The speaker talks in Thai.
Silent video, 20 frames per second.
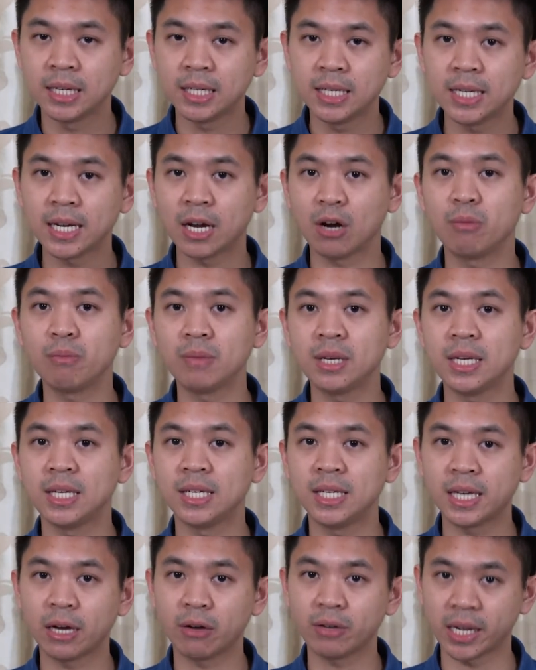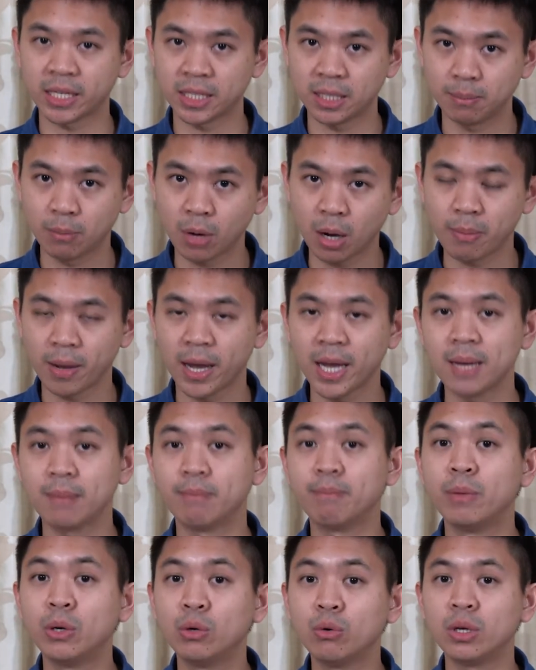ที่เขามีที่เขาอยากจะมอบให้
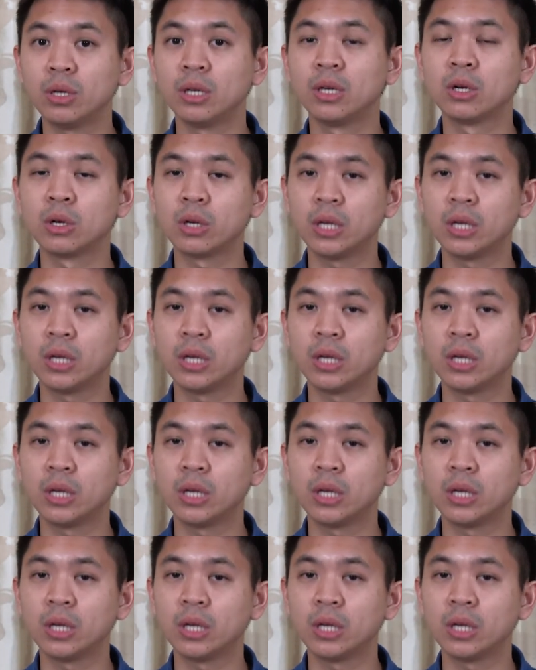มนุษย์